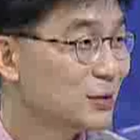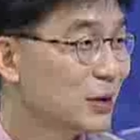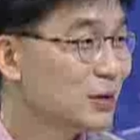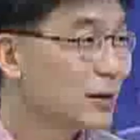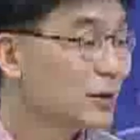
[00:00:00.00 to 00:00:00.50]

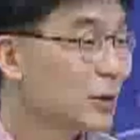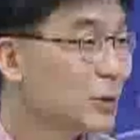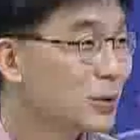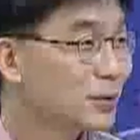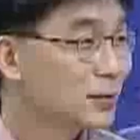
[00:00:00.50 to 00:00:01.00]
최근에
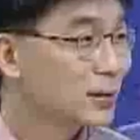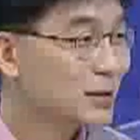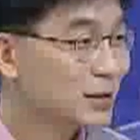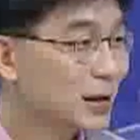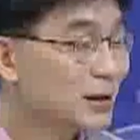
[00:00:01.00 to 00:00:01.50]
떠오른
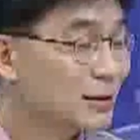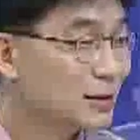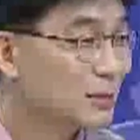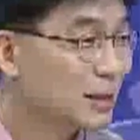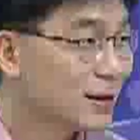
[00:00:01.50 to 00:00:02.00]
시상이
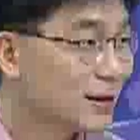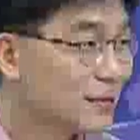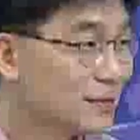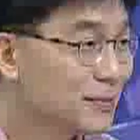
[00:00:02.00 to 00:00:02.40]
있으십니까?